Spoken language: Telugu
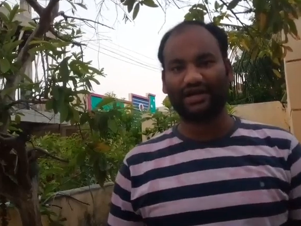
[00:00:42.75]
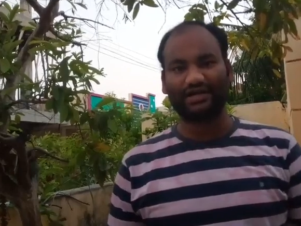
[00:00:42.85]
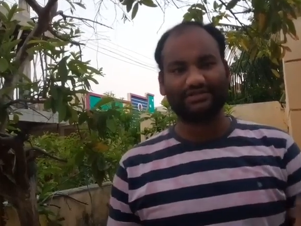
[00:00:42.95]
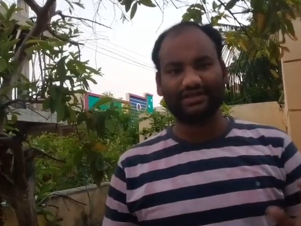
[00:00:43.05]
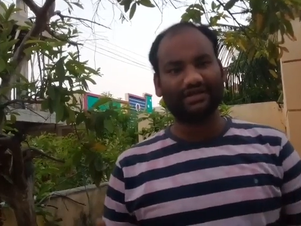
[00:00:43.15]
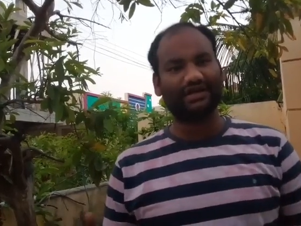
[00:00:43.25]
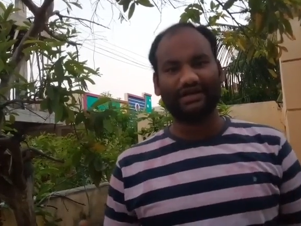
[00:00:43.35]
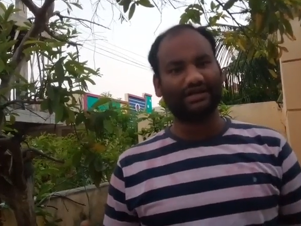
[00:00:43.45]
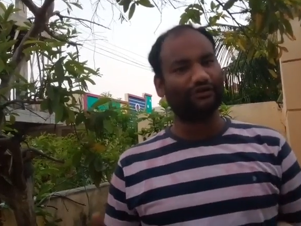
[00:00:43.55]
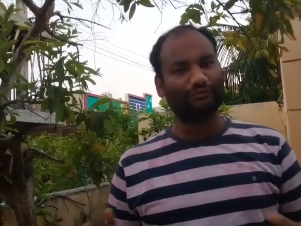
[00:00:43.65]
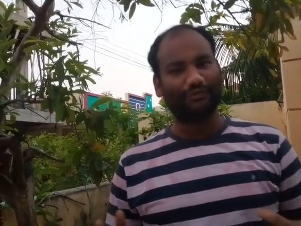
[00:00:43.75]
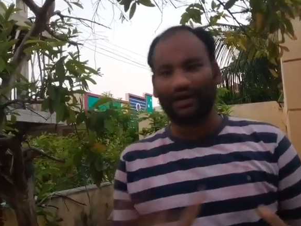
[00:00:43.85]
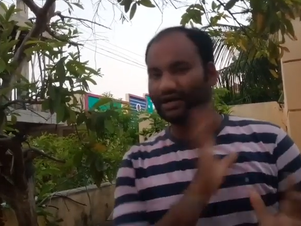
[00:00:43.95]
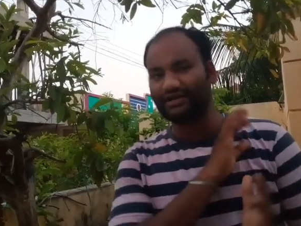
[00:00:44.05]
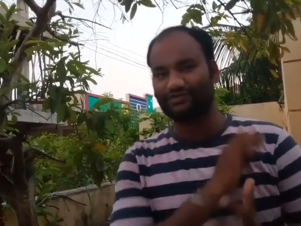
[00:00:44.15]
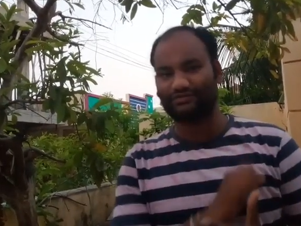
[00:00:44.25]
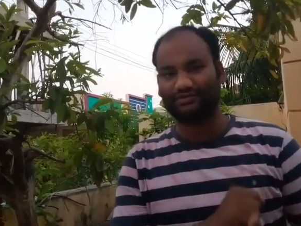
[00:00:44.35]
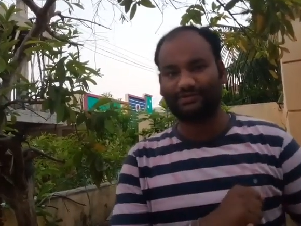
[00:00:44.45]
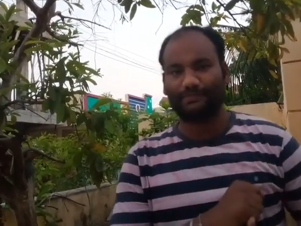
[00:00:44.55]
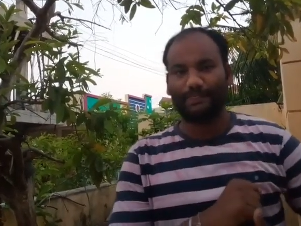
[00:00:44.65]
ఆ చిలుక ఆయనకు బాగా
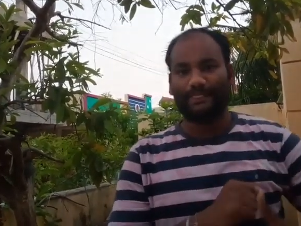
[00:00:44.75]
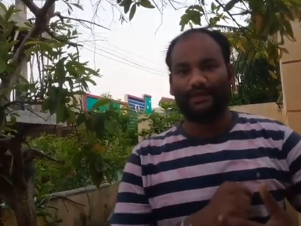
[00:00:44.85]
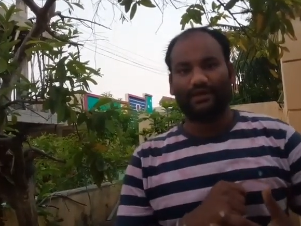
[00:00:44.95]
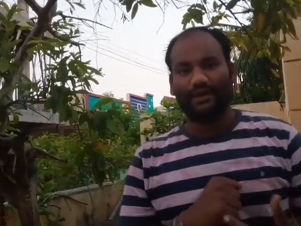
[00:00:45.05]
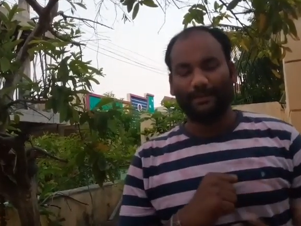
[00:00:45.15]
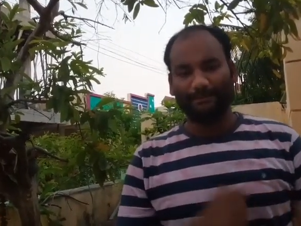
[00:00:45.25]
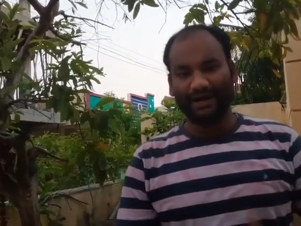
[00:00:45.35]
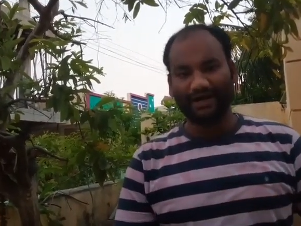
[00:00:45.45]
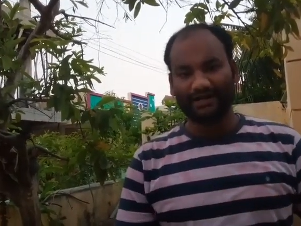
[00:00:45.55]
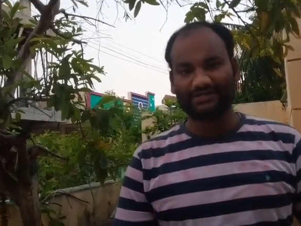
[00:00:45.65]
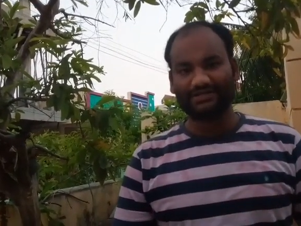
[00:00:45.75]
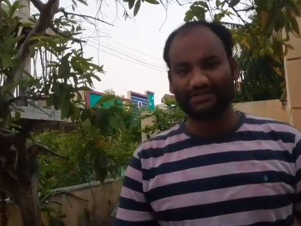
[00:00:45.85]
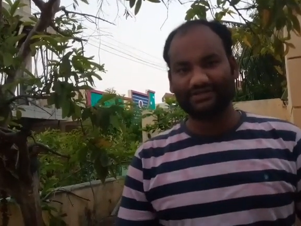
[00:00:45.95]
నచ్చుద్ది బాగా నచ్చి